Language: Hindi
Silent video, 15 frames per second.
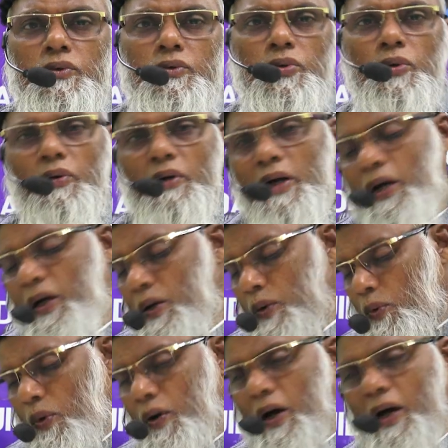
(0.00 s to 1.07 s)
थोड़ा
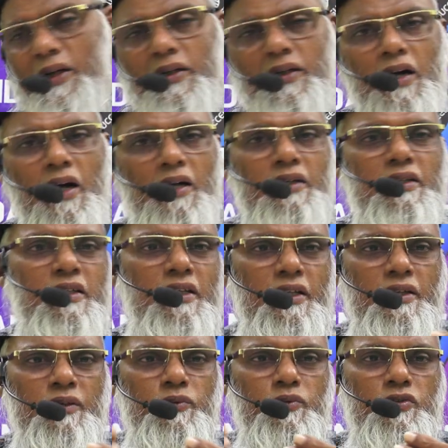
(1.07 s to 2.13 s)
कोहान काट
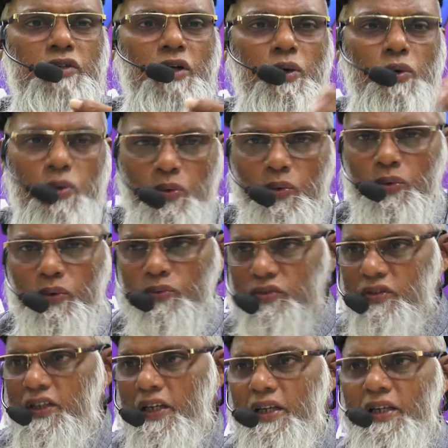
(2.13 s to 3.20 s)
के उसका खून
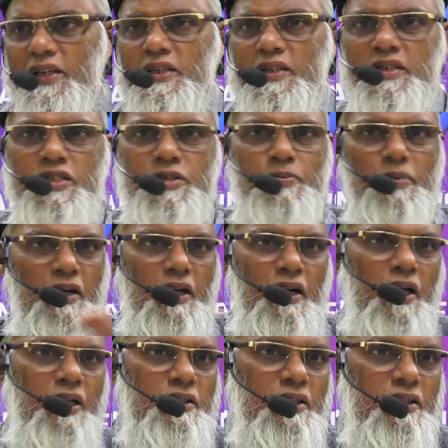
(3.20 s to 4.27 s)
उसके इस पर
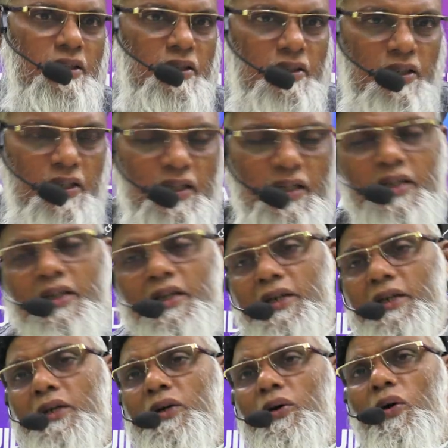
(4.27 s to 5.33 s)
लगा देते थे
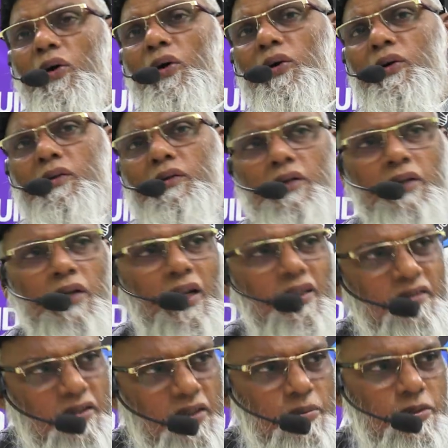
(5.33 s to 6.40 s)
और
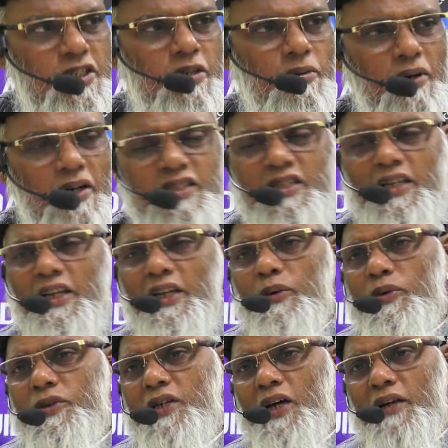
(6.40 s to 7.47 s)
रास्ते में जब हज के लिए
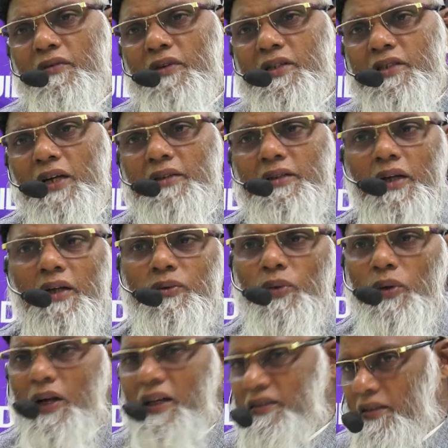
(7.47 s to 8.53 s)
वो जानवर जाता
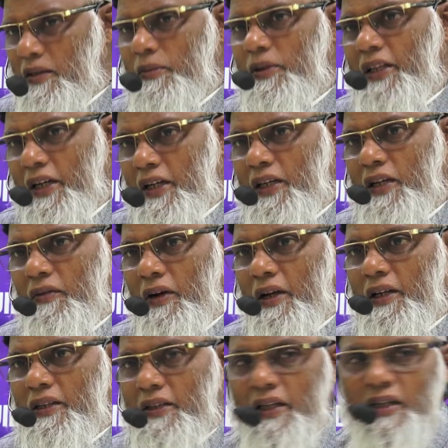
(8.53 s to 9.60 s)
तो रास्ते में देखने
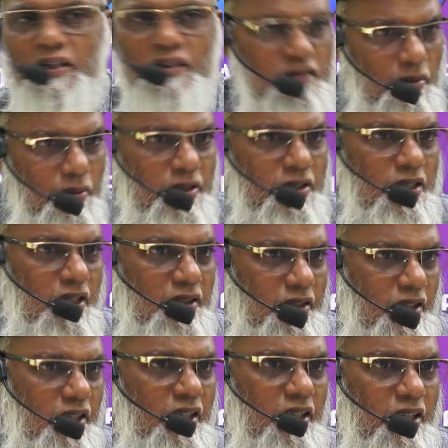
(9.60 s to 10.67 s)
वाले देखकर समझ
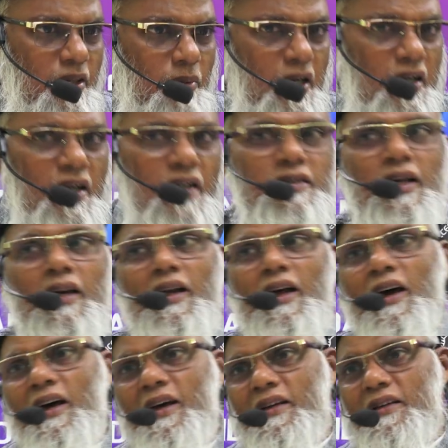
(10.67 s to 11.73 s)
जाते कि ये मक्का जा
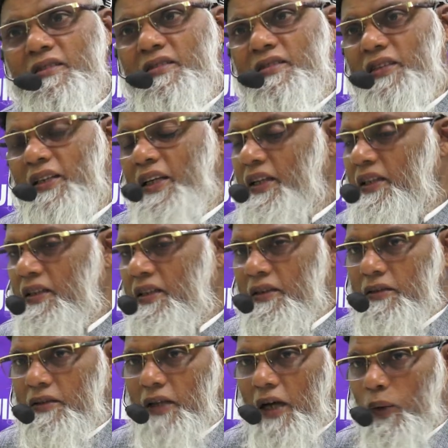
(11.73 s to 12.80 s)
रहा है इससे
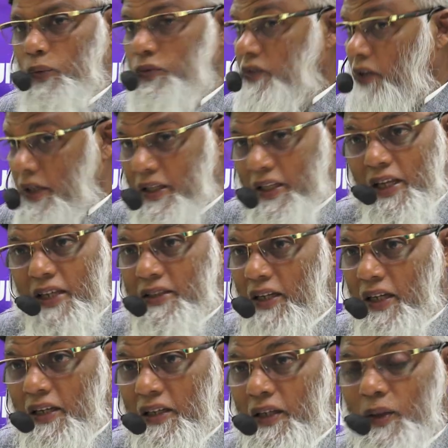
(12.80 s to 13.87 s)
तारुज ना किया
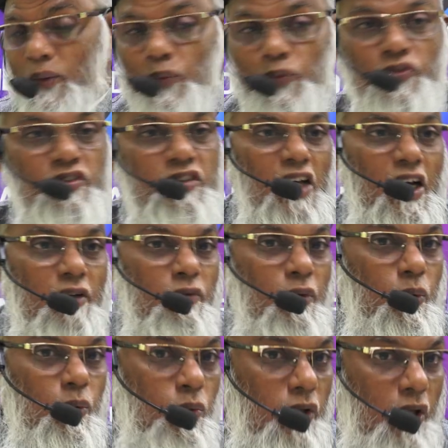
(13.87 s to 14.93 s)
जाए उस
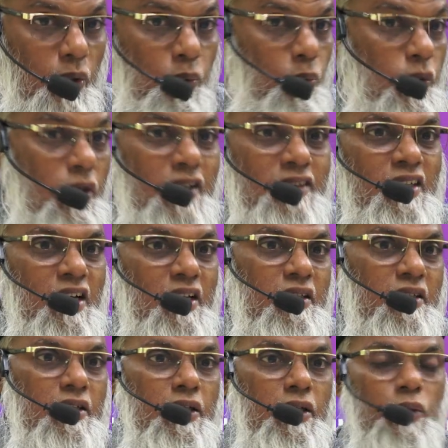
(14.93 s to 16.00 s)
जानवर को न लूटा जाए
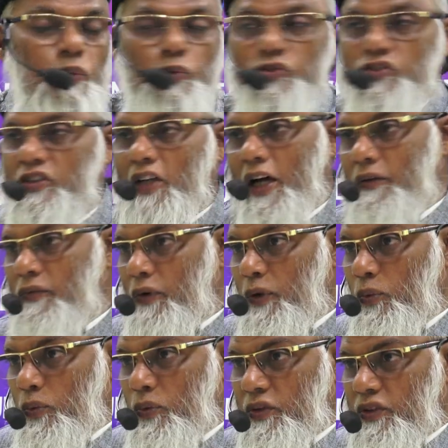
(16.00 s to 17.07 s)
उस जानवर
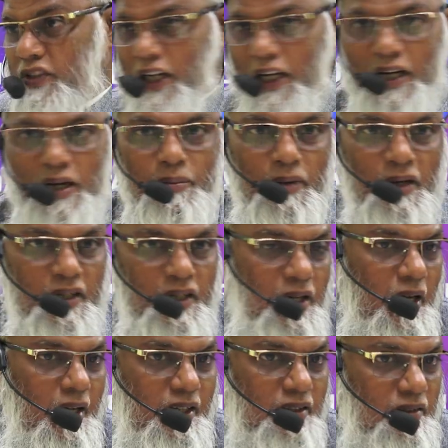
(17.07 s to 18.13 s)
को चारा पानी
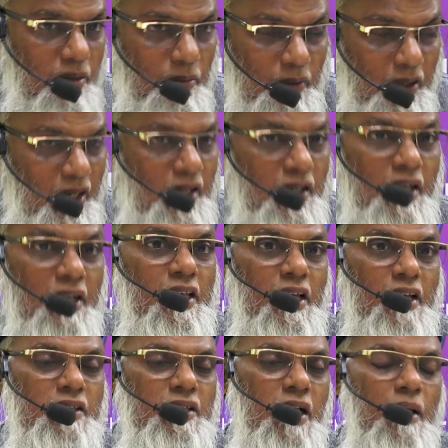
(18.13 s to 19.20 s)
खाने से मना ना
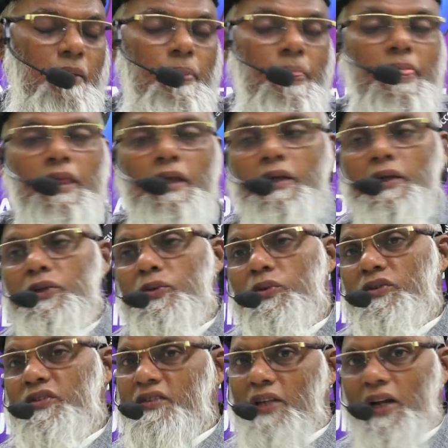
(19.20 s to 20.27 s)
किया जाए
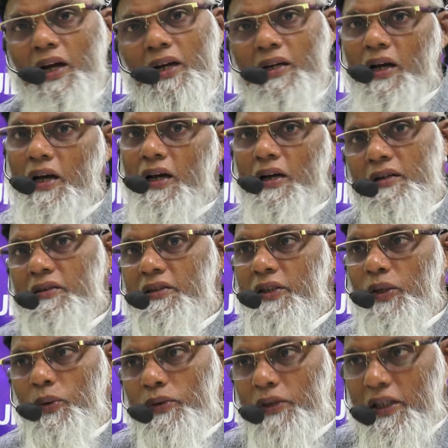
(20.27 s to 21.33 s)
तो इस तरह का
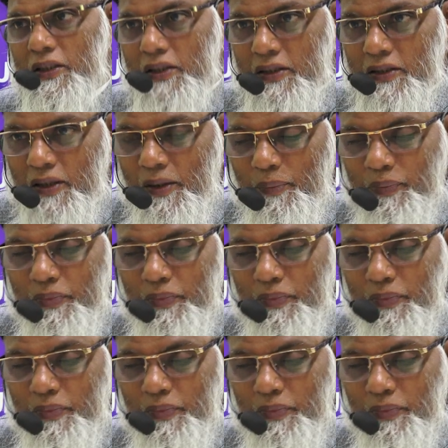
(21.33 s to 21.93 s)
ये हो जाता था